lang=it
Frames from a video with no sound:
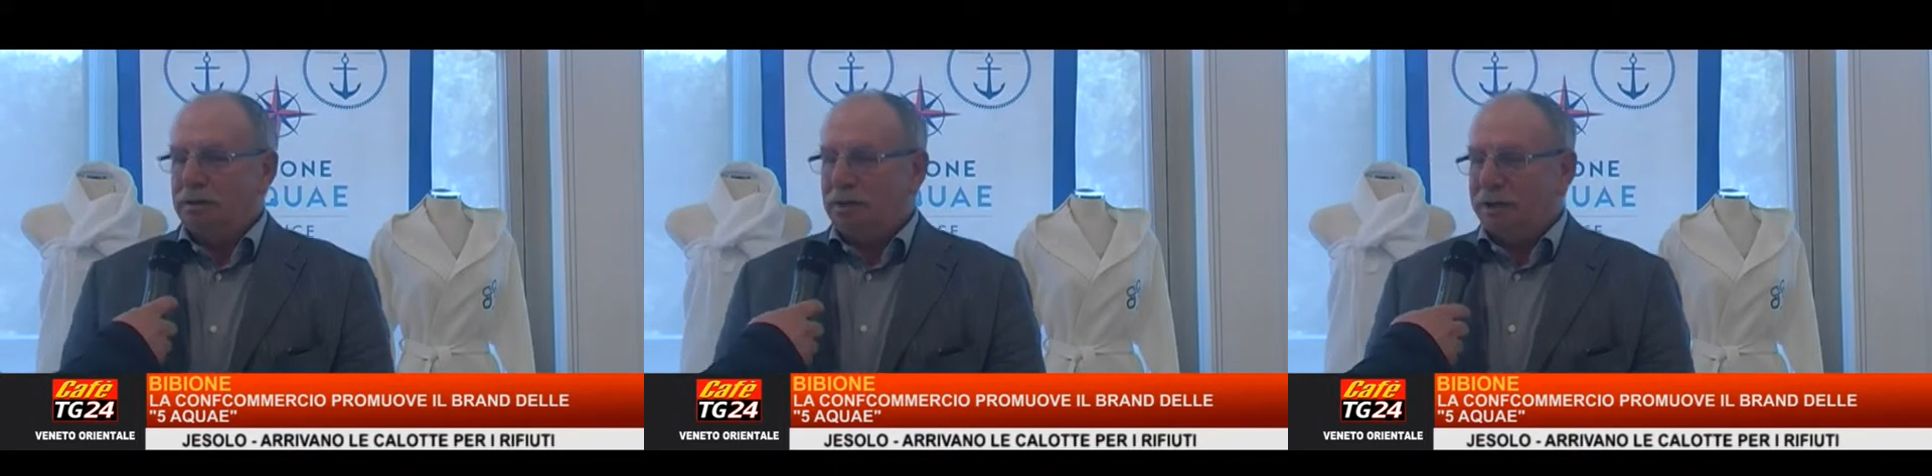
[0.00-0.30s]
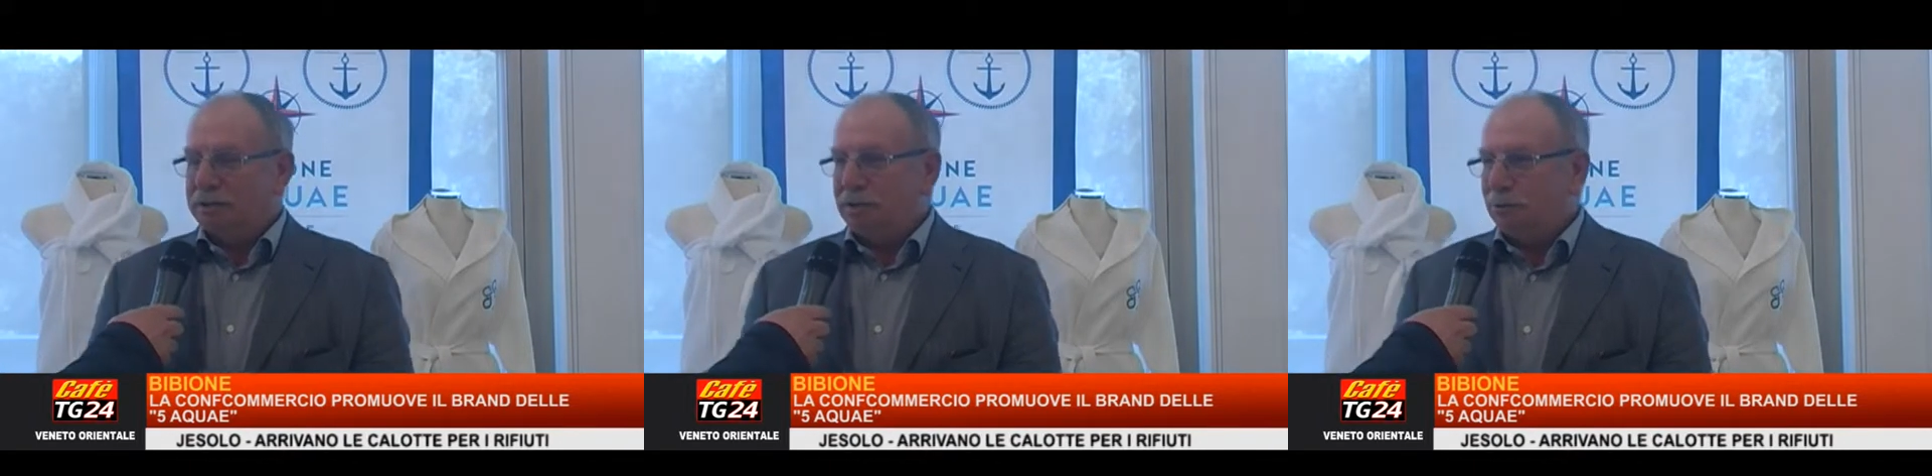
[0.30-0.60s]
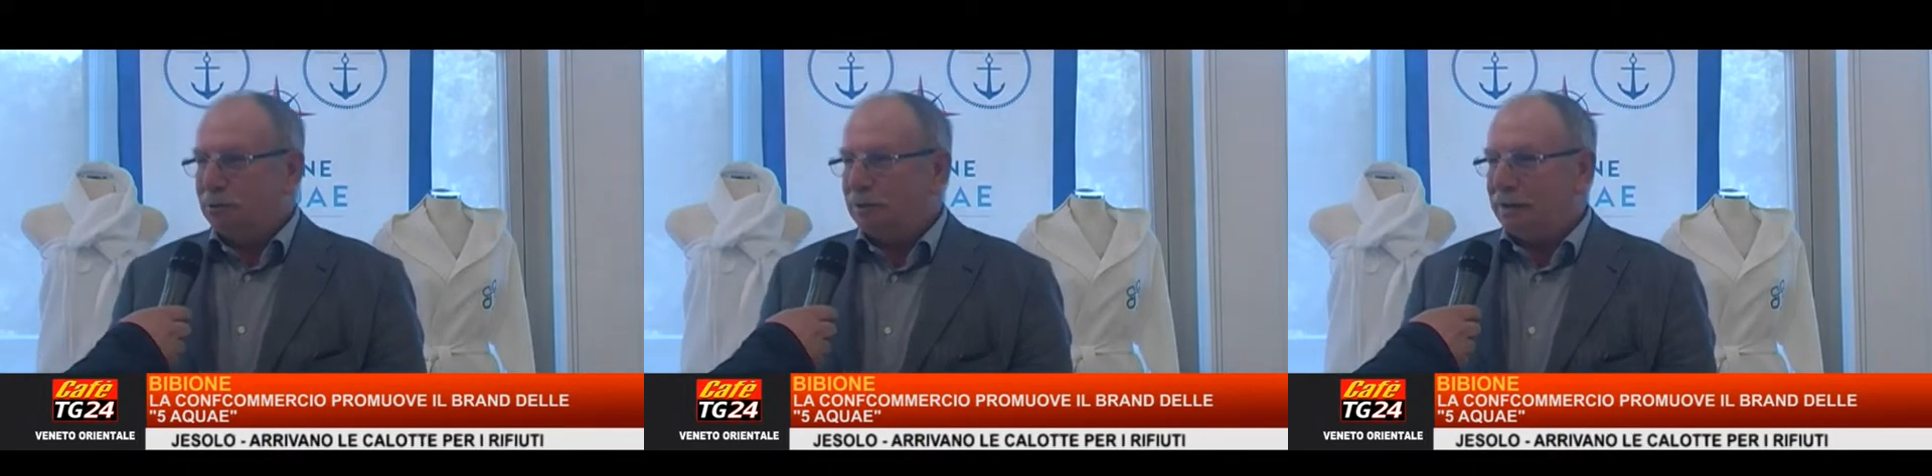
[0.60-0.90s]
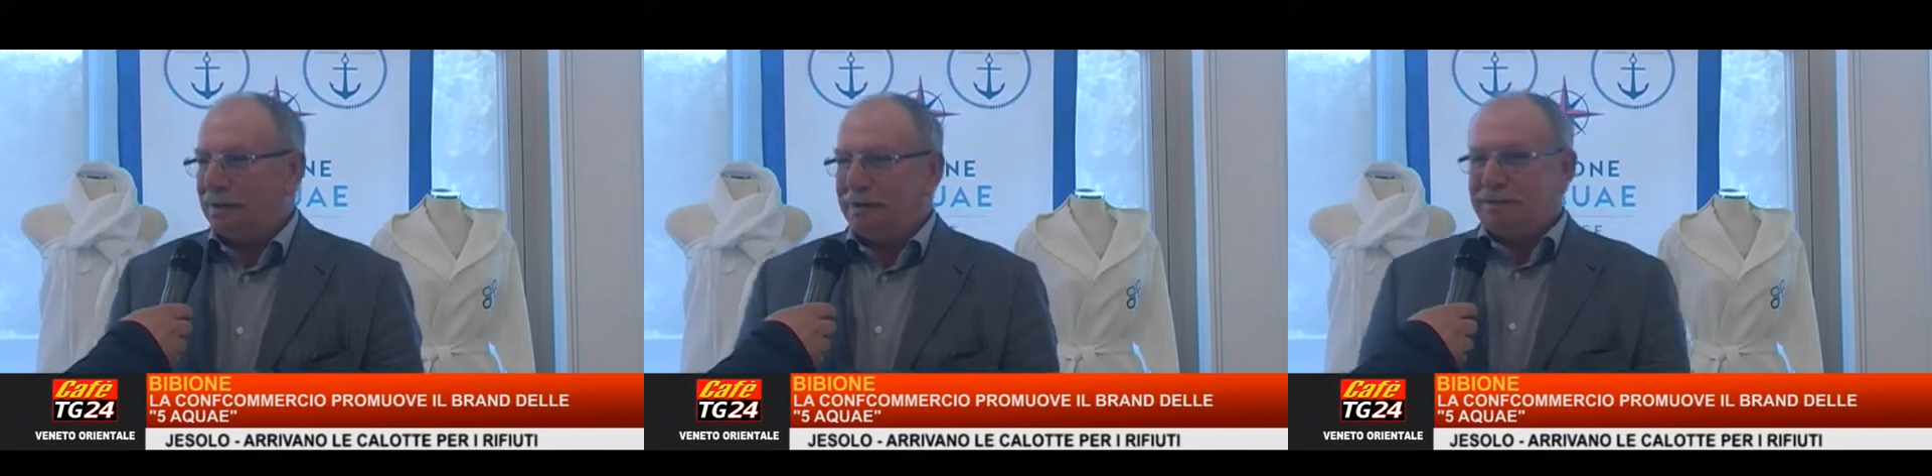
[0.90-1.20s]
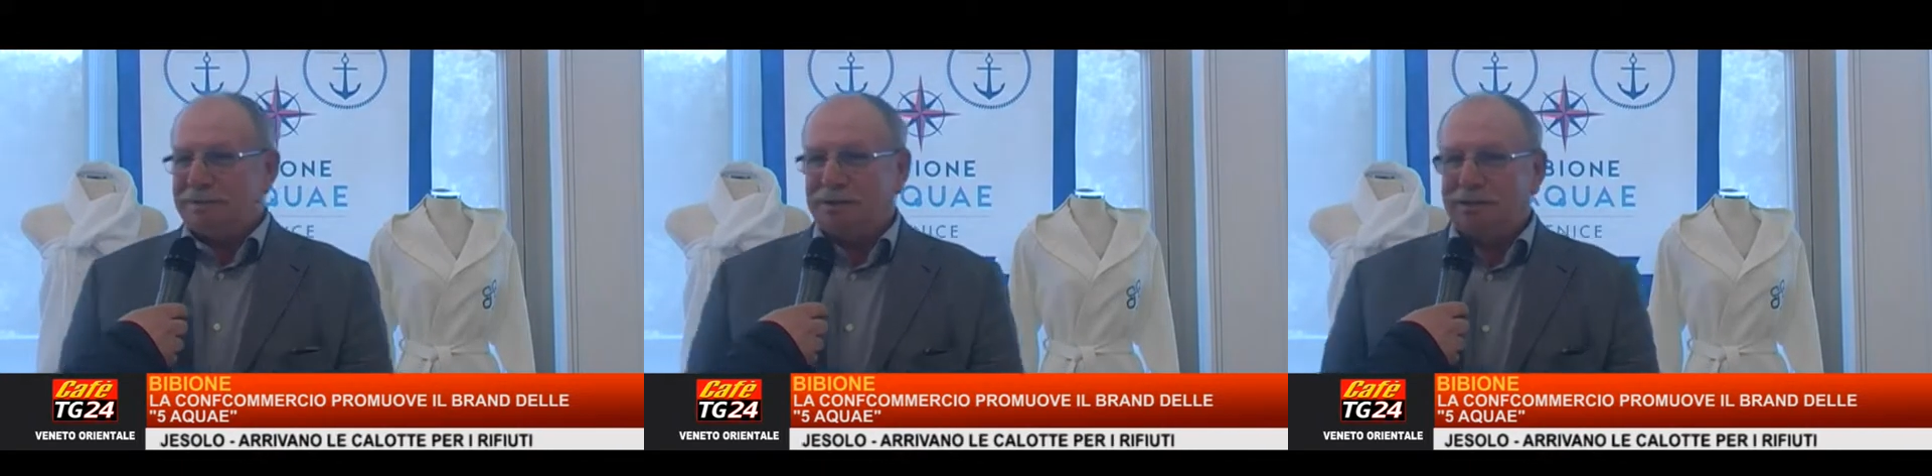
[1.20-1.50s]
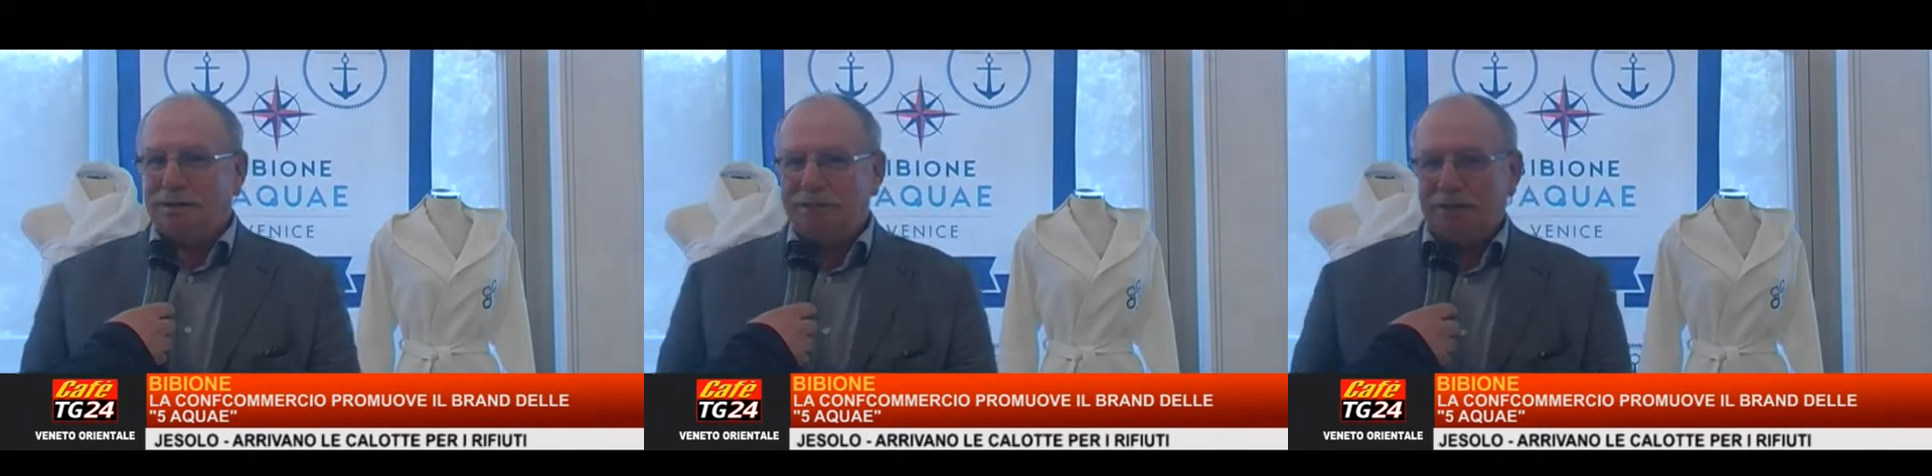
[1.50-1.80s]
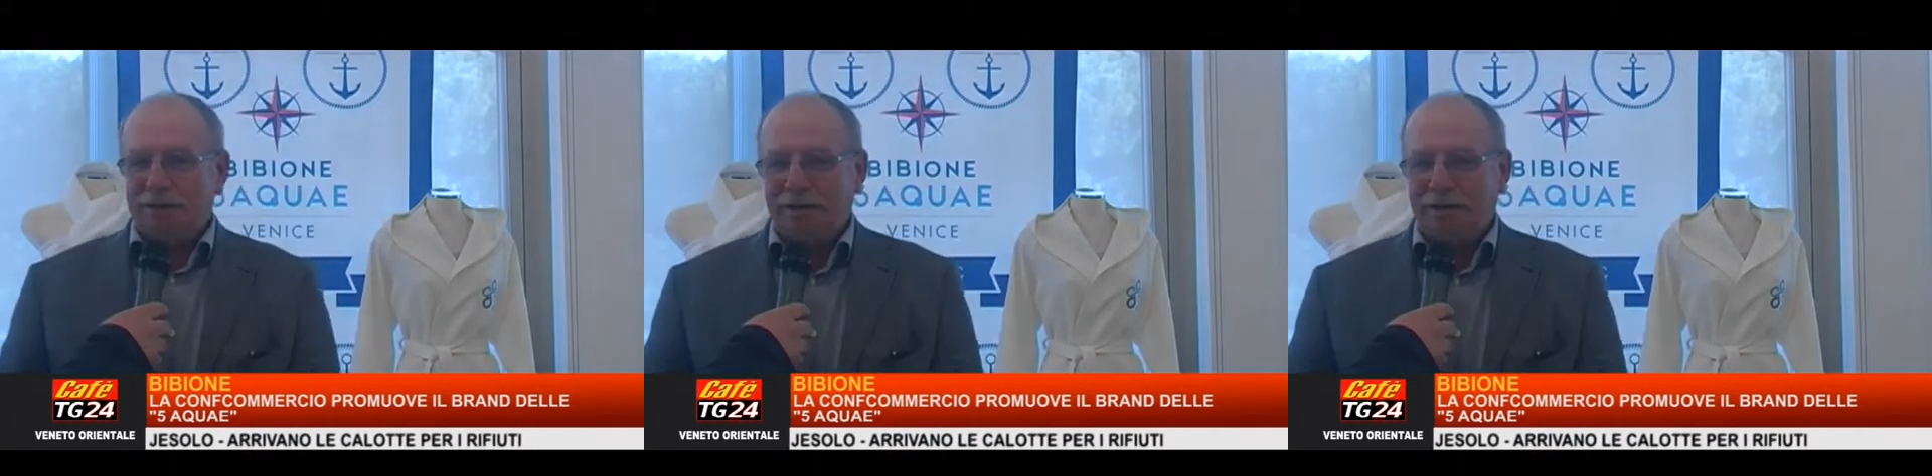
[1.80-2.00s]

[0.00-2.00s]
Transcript: Beh sì, questa iniziativa